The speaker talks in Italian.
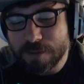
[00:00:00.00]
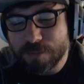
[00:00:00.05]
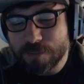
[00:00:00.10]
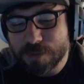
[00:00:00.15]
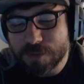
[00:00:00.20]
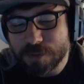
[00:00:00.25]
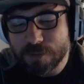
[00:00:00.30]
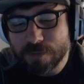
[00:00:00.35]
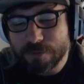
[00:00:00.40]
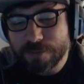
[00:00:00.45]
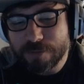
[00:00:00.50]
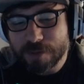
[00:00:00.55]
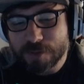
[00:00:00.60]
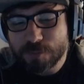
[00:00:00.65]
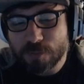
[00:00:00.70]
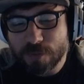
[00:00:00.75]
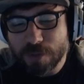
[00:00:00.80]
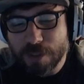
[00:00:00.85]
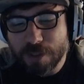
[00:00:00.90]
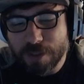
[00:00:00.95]
possiamo far
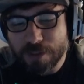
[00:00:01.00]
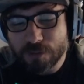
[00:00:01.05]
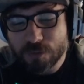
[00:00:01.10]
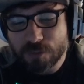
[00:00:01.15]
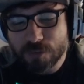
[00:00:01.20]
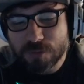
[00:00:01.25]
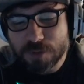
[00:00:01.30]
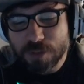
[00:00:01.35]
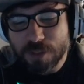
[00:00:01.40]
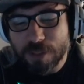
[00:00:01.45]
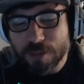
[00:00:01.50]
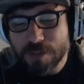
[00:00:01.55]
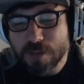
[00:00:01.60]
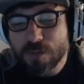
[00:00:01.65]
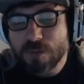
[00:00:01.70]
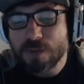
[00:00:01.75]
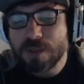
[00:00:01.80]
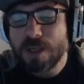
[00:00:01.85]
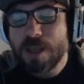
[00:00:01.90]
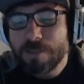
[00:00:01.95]
spawnare tutti i ragni,
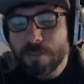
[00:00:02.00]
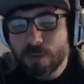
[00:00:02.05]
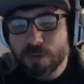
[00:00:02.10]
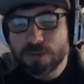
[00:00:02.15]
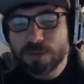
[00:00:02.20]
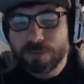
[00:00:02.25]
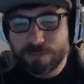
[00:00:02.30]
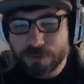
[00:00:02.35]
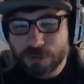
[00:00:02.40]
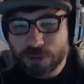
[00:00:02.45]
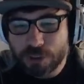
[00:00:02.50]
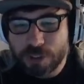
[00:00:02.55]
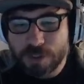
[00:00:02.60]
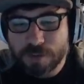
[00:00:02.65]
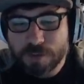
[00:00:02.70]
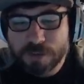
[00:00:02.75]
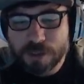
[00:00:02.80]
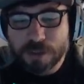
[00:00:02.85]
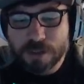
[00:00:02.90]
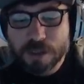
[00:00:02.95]
quindi è molto
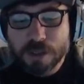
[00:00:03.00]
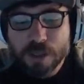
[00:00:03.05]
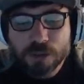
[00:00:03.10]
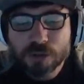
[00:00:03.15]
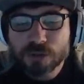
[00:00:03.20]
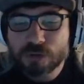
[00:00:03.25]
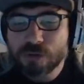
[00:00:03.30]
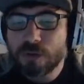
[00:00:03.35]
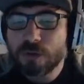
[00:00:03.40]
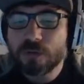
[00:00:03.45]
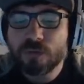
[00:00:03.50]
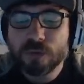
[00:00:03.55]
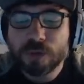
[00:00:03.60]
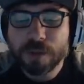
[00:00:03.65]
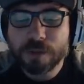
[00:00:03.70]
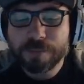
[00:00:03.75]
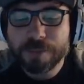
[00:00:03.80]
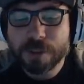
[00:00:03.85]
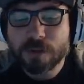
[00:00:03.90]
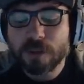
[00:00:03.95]
efficiente, ci sono
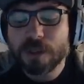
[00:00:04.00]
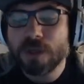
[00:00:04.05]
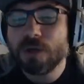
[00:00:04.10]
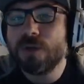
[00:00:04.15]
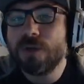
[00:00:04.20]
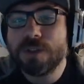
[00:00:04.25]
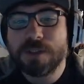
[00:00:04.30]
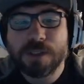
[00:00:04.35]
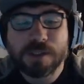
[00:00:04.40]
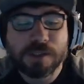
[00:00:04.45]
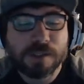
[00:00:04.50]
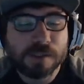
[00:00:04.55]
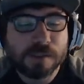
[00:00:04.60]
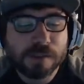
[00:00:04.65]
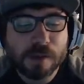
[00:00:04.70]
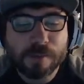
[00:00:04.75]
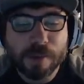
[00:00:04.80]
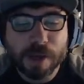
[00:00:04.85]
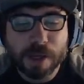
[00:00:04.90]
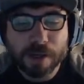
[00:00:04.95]
alcune piccole cose da
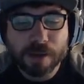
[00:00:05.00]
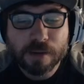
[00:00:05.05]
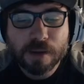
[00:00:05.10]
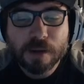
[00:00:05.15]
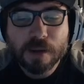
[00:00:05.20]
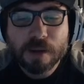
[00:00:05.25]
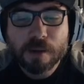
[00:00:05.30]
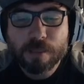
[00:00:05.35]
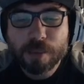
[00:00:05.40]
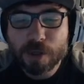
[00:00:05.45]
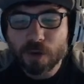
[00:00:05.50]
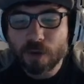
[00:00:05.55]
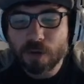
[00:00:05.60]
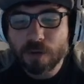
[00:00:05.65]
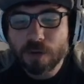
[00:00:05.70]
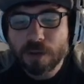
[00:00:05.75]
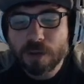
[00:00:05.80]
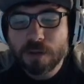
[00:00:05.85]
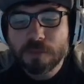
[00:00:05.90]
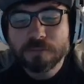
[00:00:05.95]
sistemare,
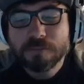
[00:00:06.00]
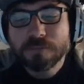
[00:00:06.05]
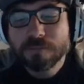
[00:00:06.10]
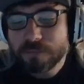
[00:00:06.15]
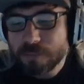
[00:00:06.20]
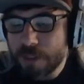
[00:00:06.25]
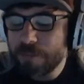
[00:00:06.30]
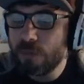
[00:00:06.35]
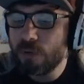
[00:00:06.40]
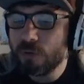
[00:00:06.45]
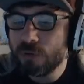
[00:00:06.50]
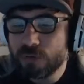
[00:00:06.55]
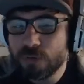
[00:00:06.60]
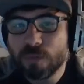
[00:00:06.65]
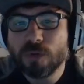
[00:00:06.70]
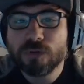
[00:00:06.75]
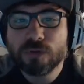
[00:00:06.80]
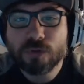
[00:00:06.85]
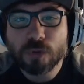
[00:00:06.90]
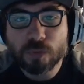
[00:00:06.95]
però è molto
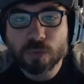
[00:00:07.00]
molto